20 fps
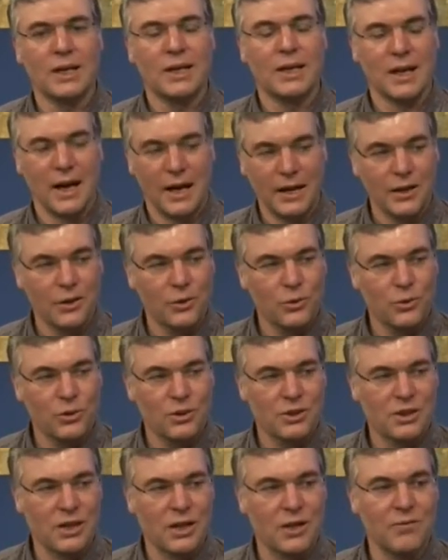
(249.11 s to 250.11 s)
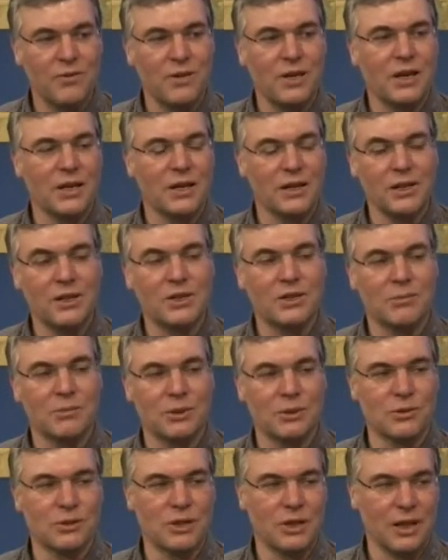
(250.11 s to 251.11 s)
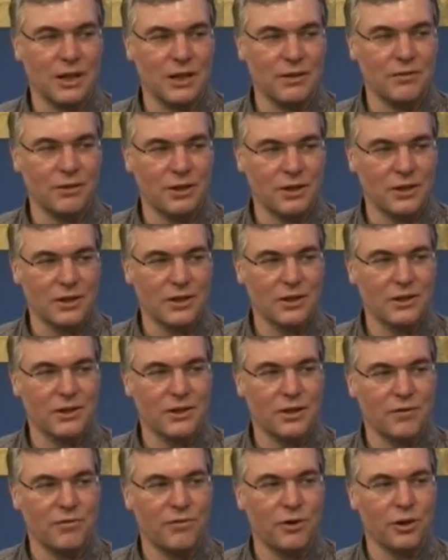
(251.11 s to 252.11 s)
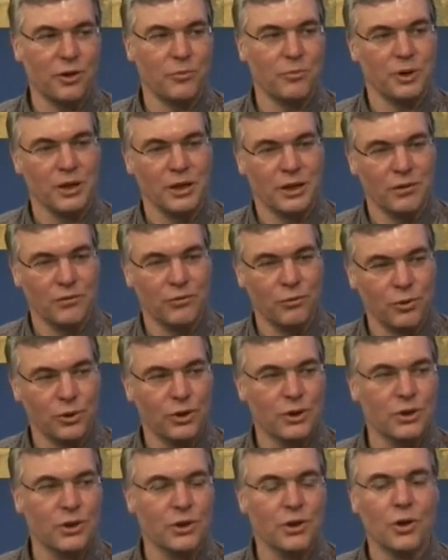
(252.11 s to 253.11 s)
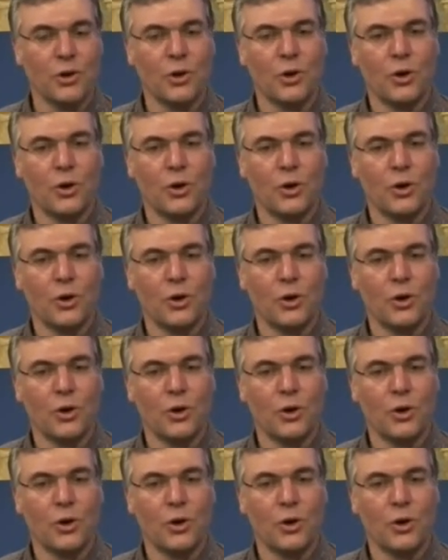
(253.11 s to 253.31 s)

keine gute Sache wäre, nichts, was unser Land wirklich nach vorne bringen würde.